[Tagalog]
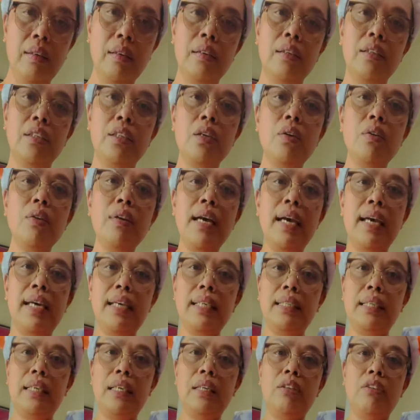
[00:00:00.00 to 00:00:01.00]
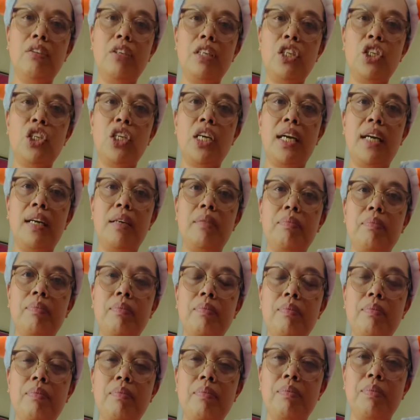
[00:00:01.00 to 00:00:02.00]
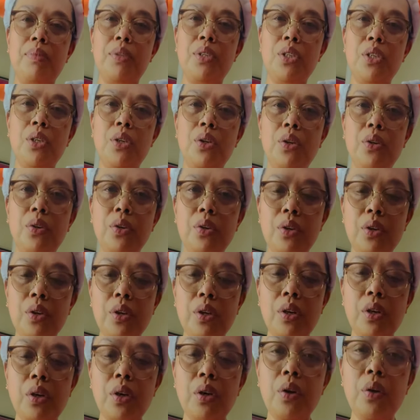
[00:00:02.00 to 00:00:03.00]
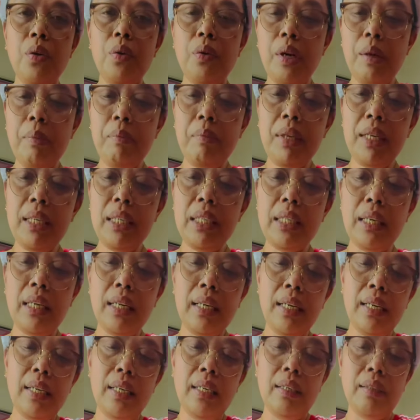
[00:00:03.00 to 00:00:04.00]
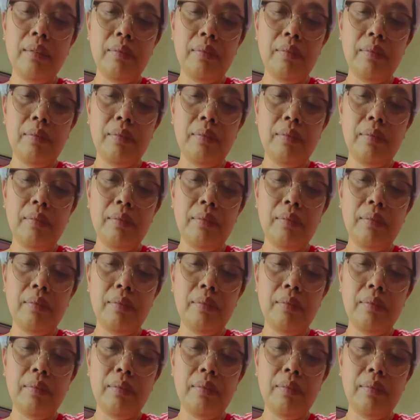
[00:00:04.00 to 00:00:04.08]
So guys, ito na siya. So, cream na siya.